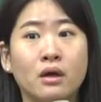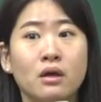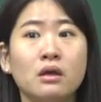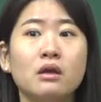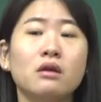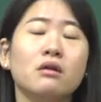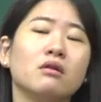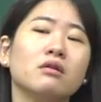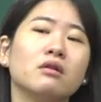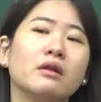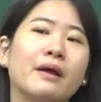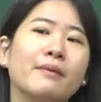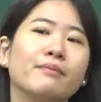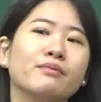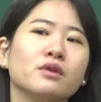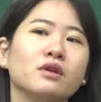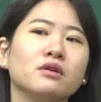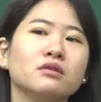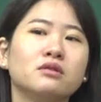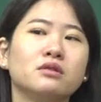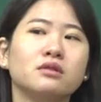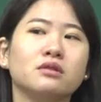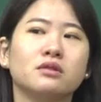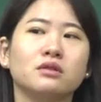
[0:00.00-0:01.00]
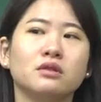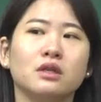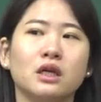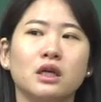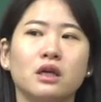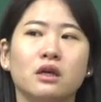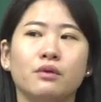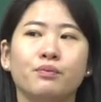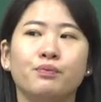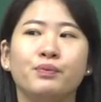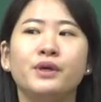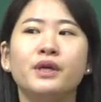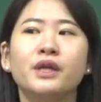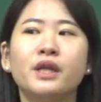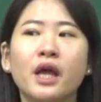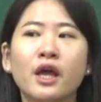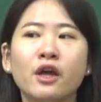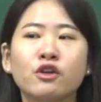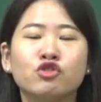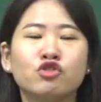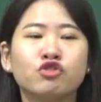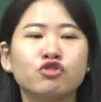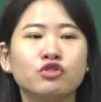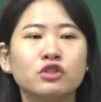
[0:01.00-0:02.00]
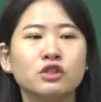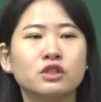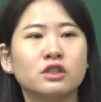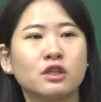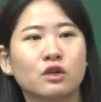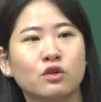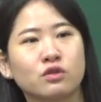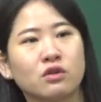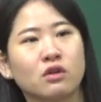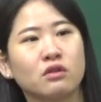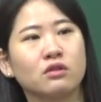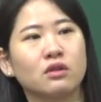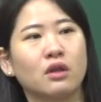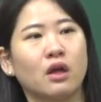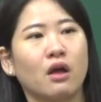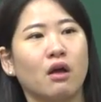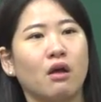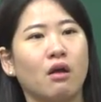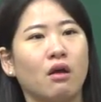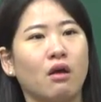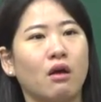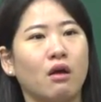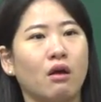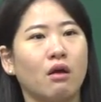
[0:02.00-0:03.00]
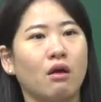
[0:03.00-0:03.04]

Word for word: 이런 랩넌트들이 미래의 중직자로 선다.